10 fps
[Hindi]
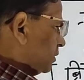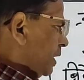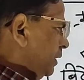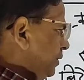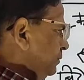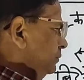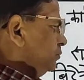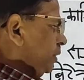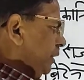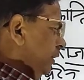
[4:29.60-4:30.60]
तत्कालीन
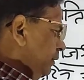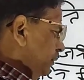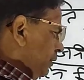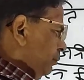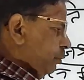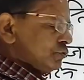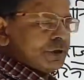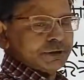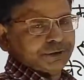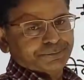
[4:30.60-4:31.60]
जो है ये
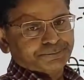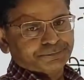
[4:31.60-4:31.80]
व्यवस्था थी